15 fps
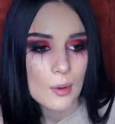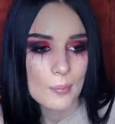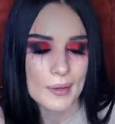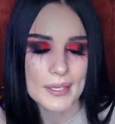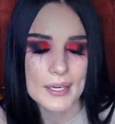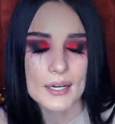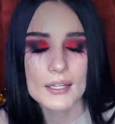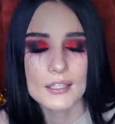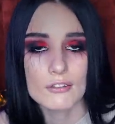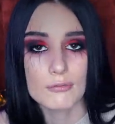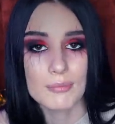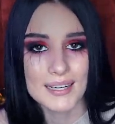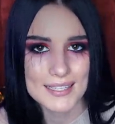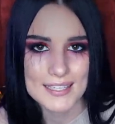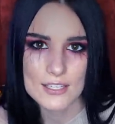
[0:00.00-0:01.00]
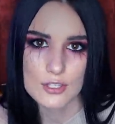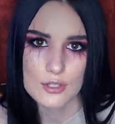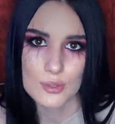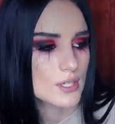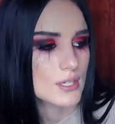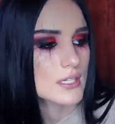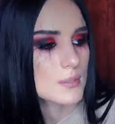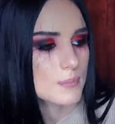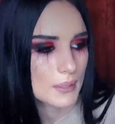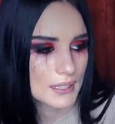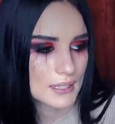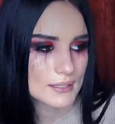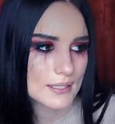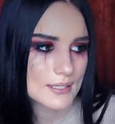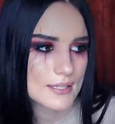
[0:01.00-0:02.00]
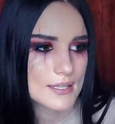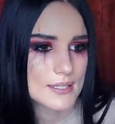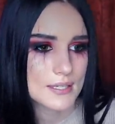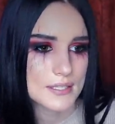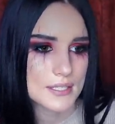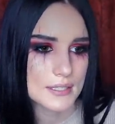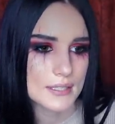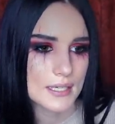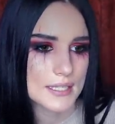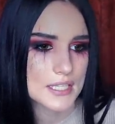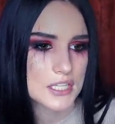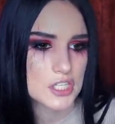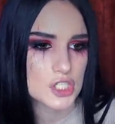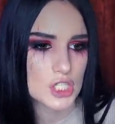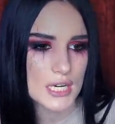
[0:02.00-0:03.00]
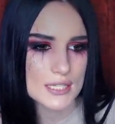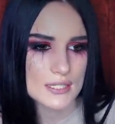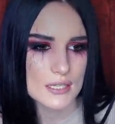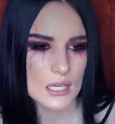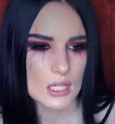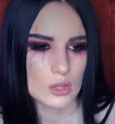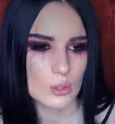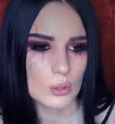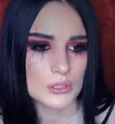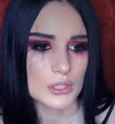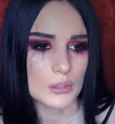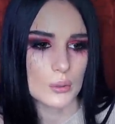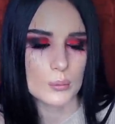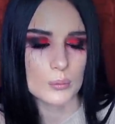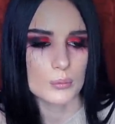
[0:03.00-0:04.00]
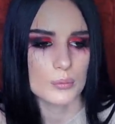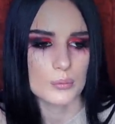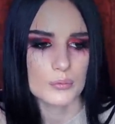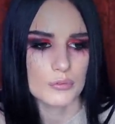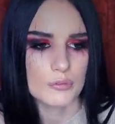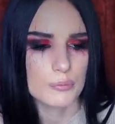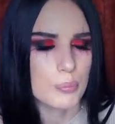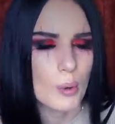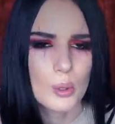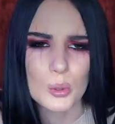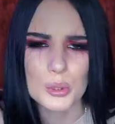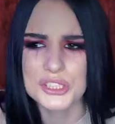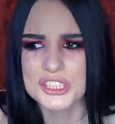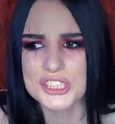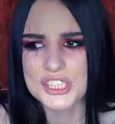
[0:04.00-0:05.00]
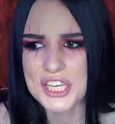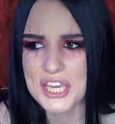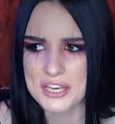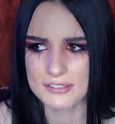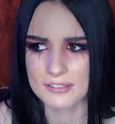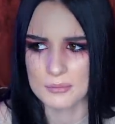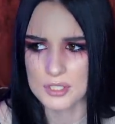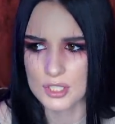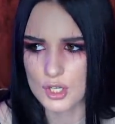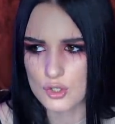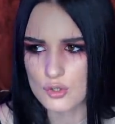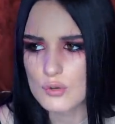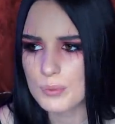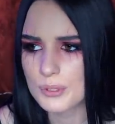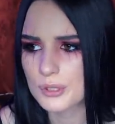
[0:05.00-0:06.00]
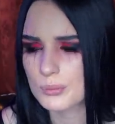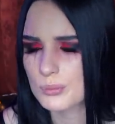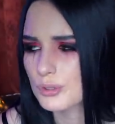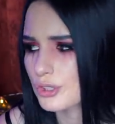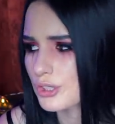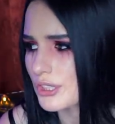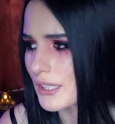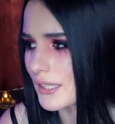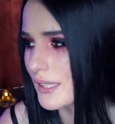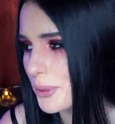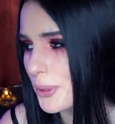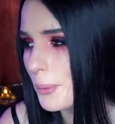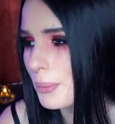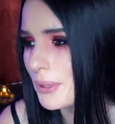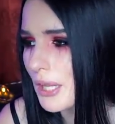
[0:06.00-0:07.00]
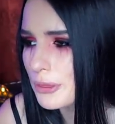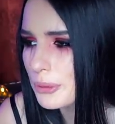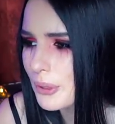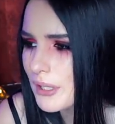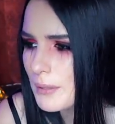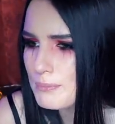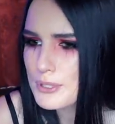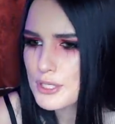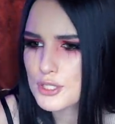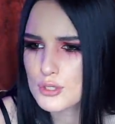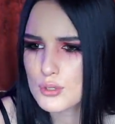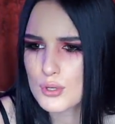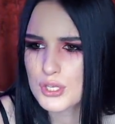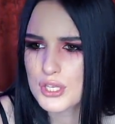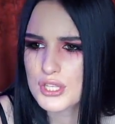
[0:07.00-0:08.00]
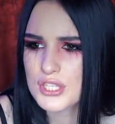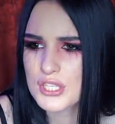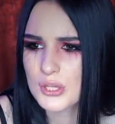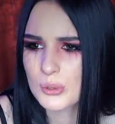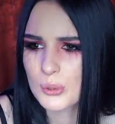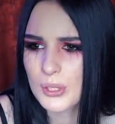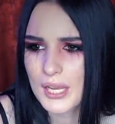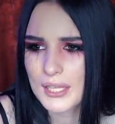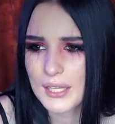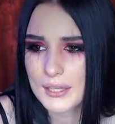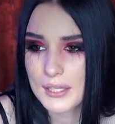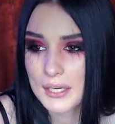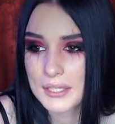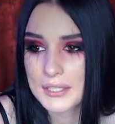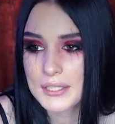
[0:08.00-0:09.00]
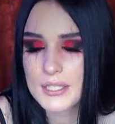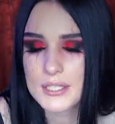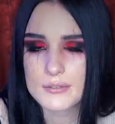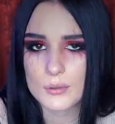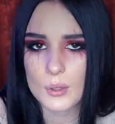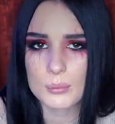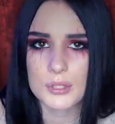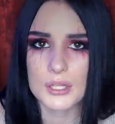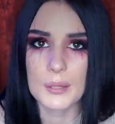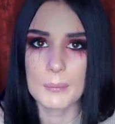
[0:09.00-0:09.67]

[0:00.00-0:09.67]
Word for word: поехала в больницу. Спала она, кстати, где-то один час, и то таком в полусне, я вам скажу, потому что у нее была то ли бессонница, то ли она находилась в каком-то